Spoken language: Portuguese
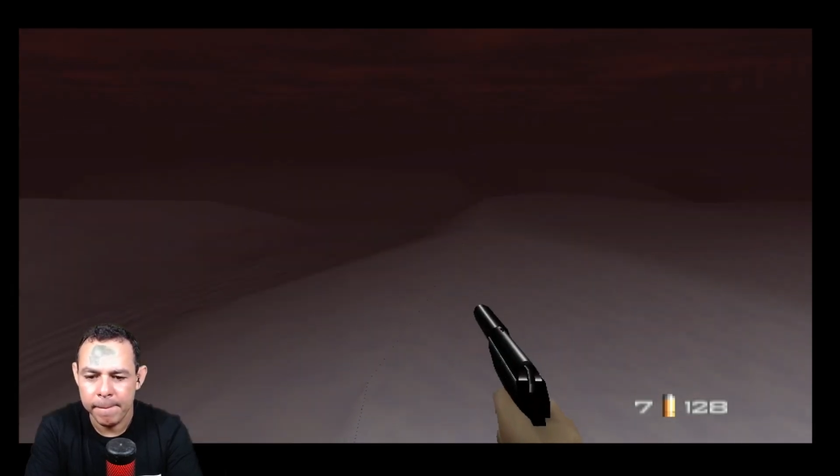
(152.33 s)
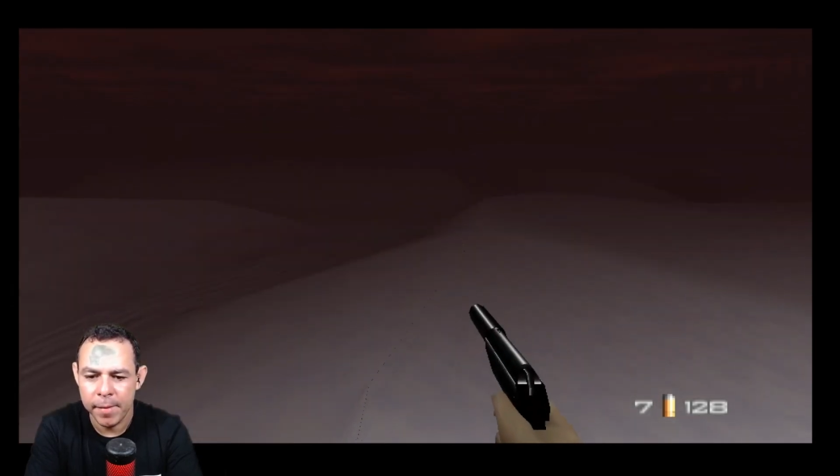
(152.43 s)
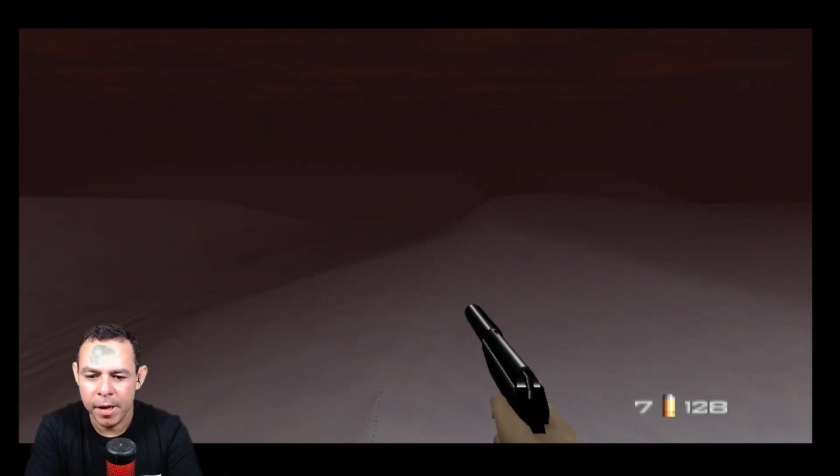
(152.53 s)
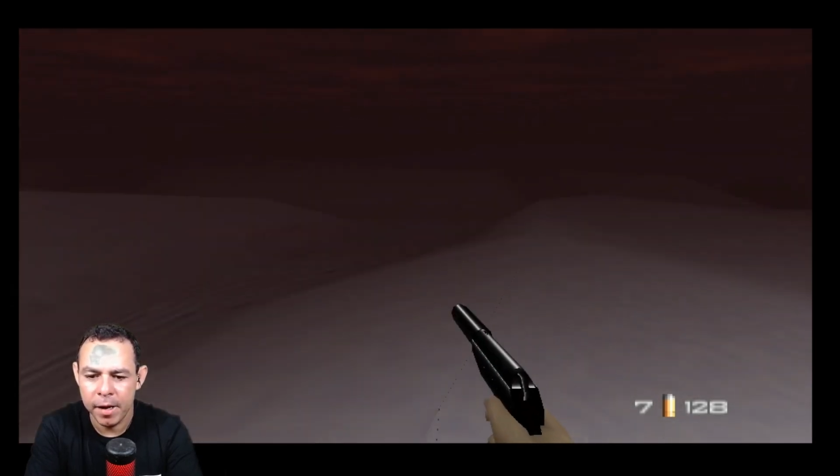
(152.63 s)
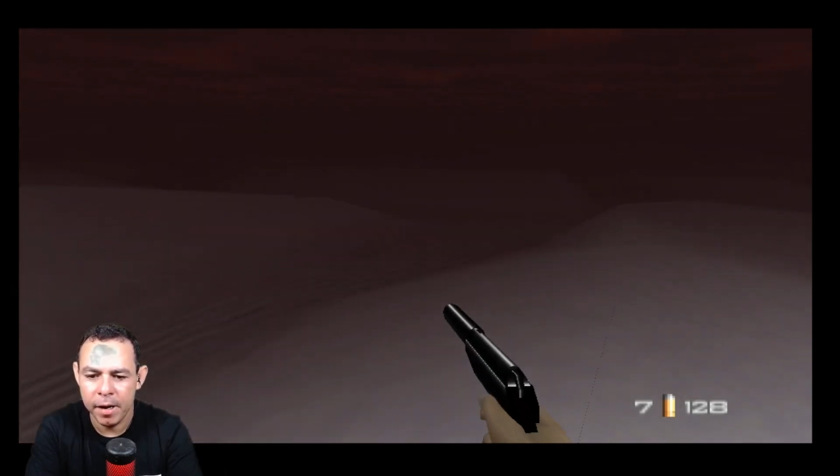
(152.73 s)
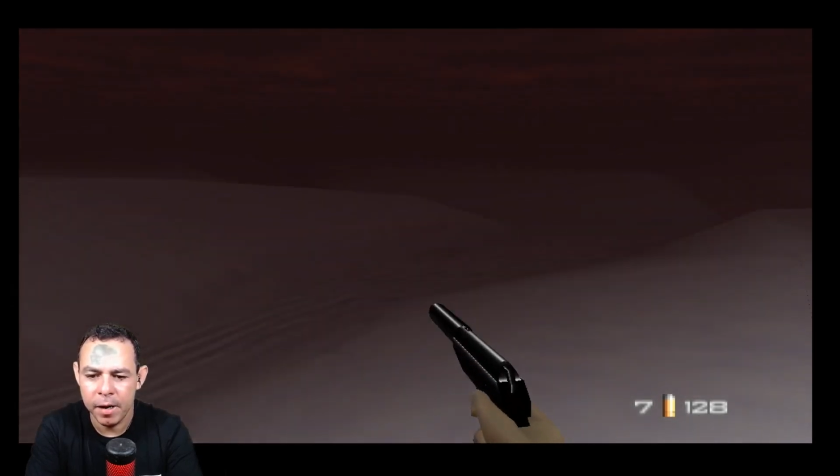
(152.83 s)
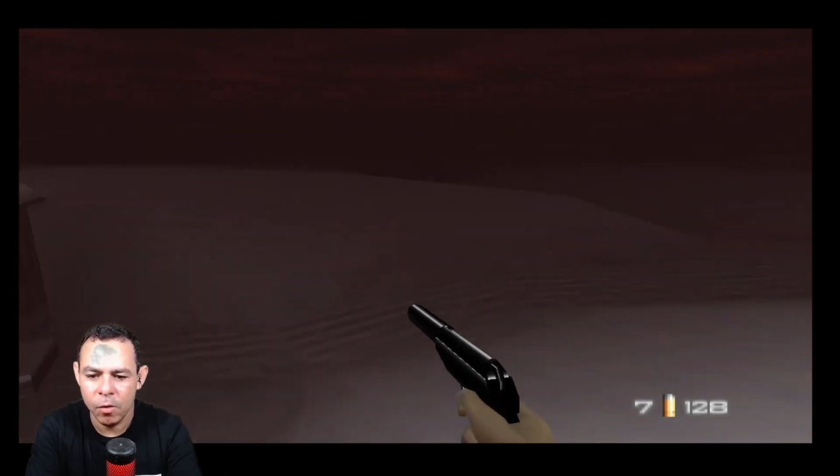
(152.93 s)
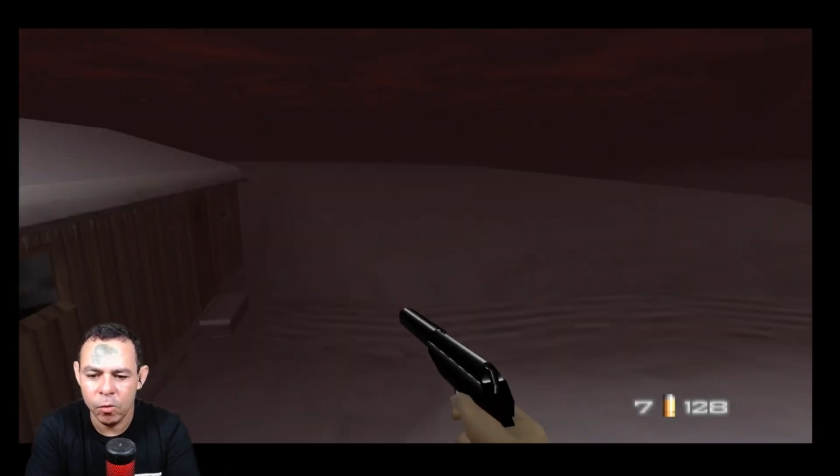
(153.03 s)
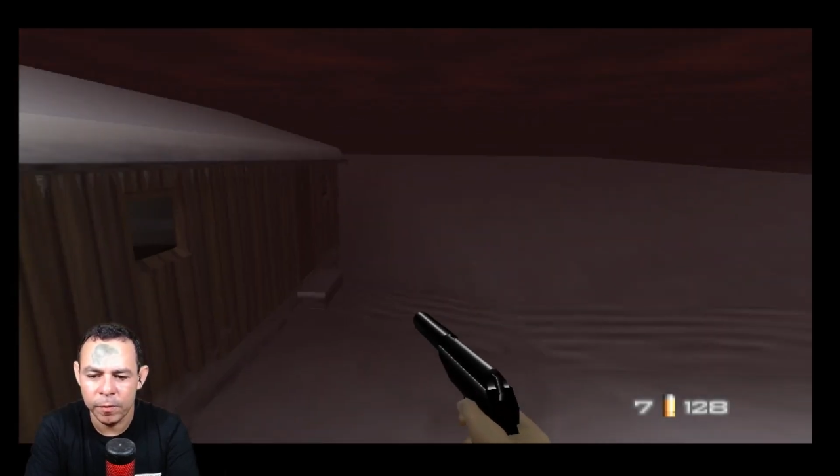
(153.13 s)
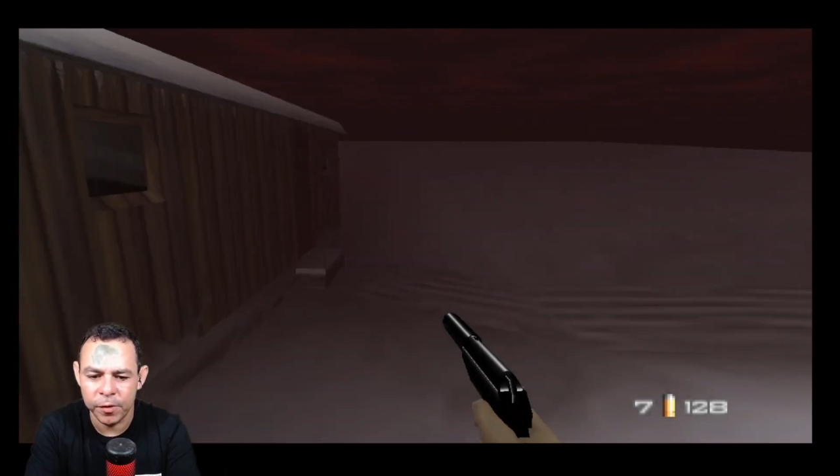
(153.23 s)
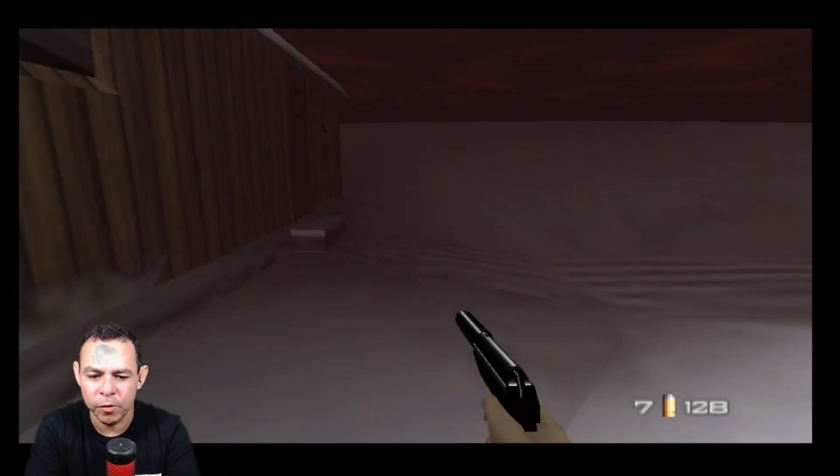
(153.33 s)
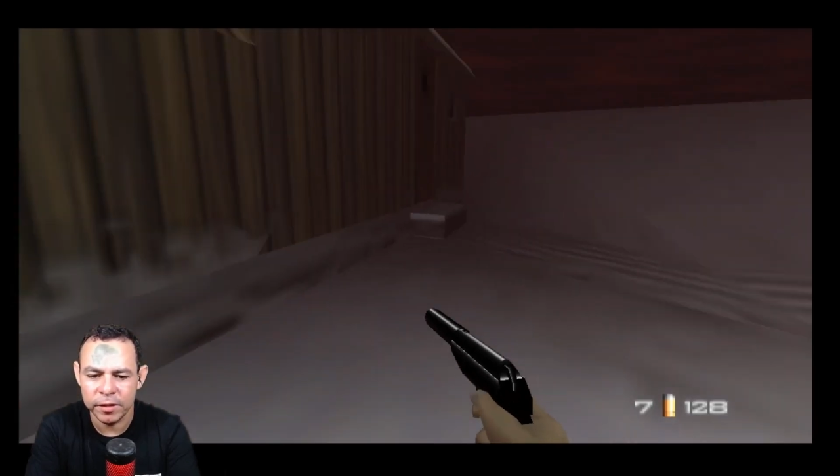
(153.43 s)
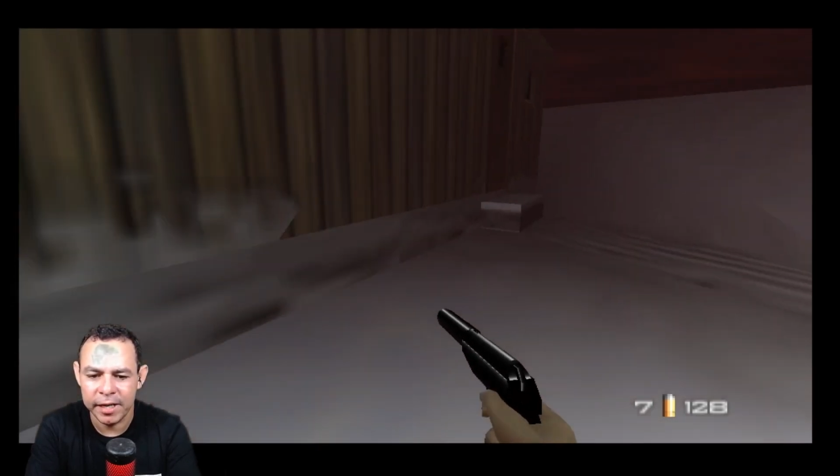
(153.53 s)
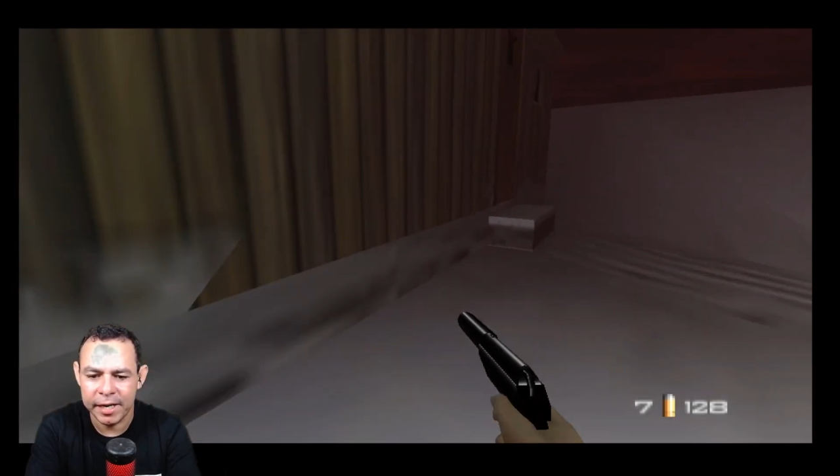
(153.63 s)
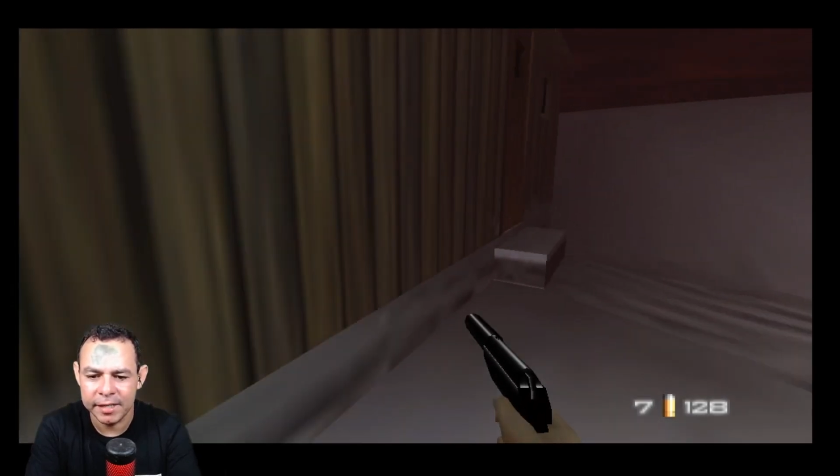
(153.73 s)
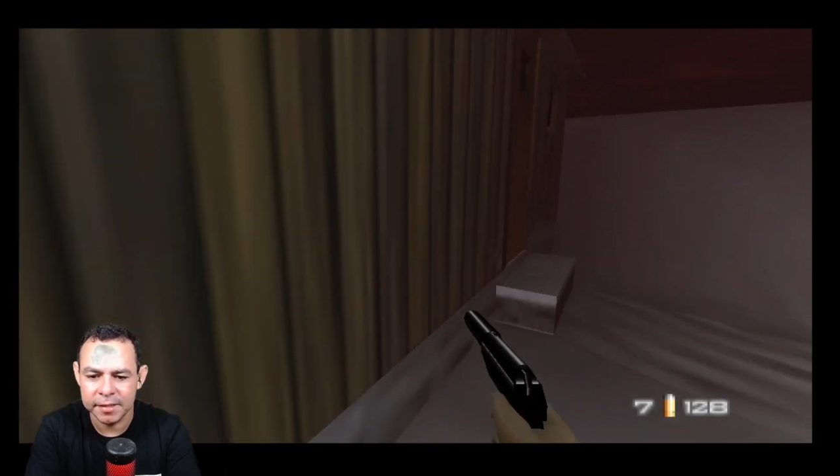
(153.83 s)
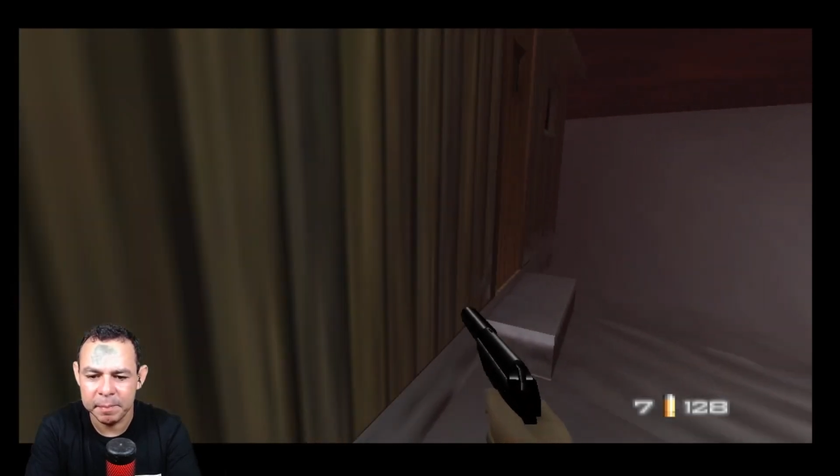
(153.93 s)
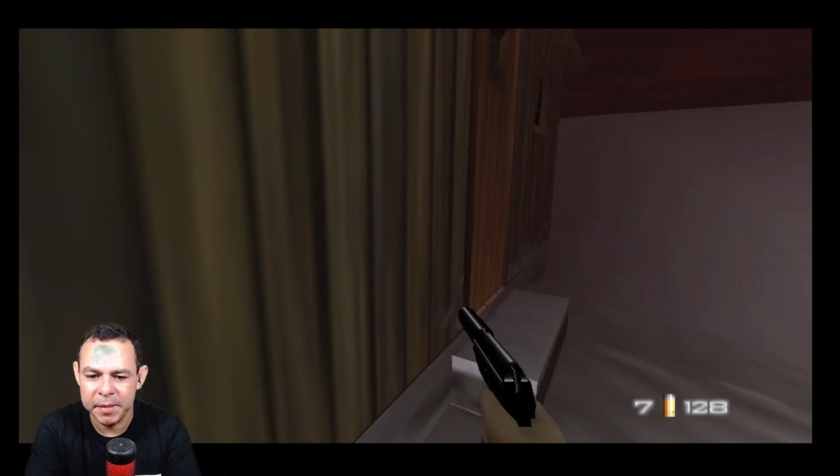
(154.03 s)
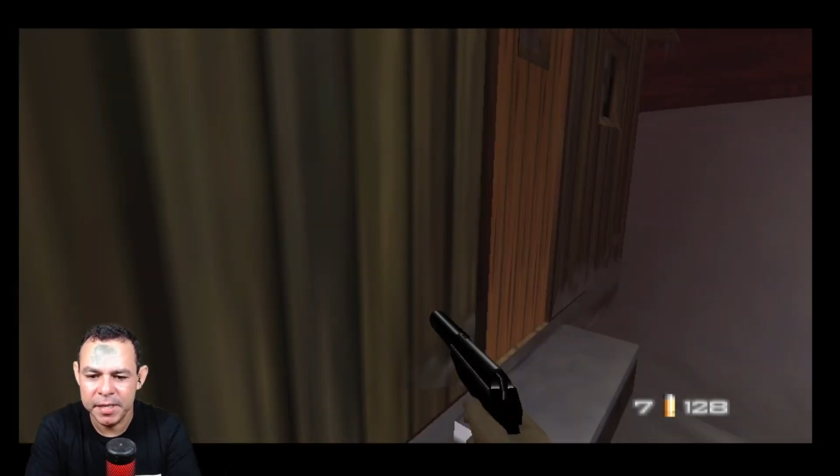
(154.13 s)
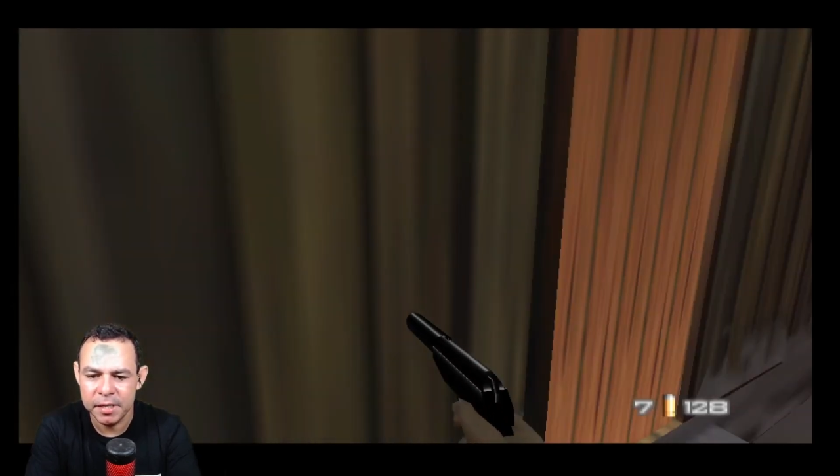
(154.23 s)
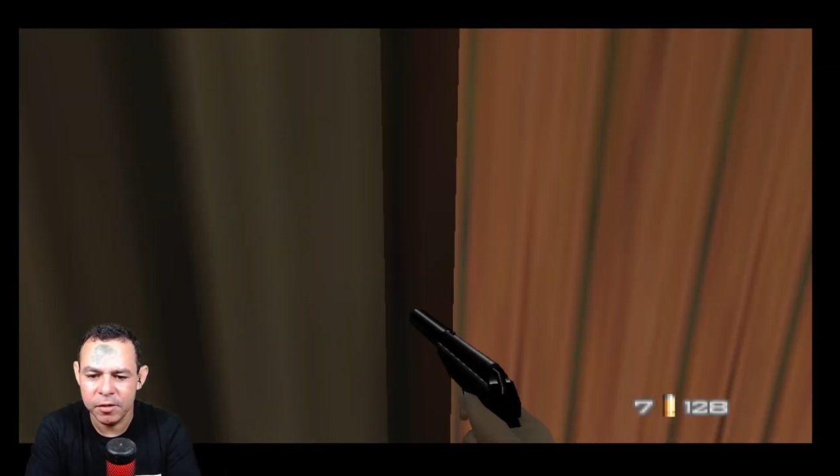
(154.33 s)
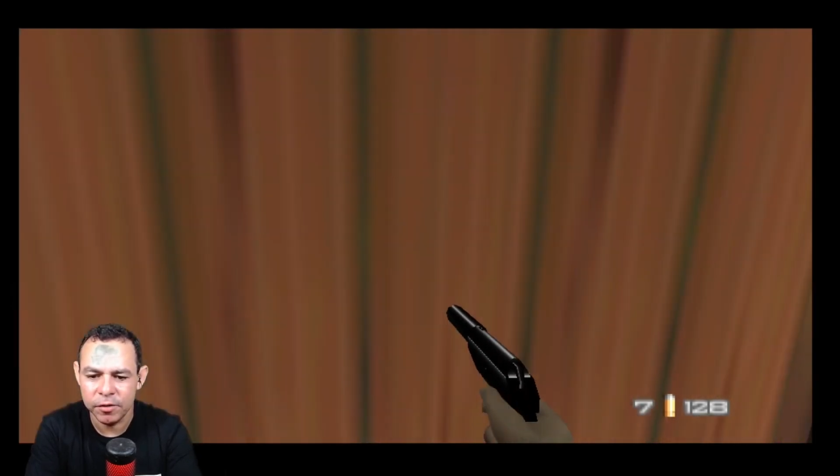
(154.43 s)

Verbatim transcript: Não. Oh, tem outra casa bem ali, ó.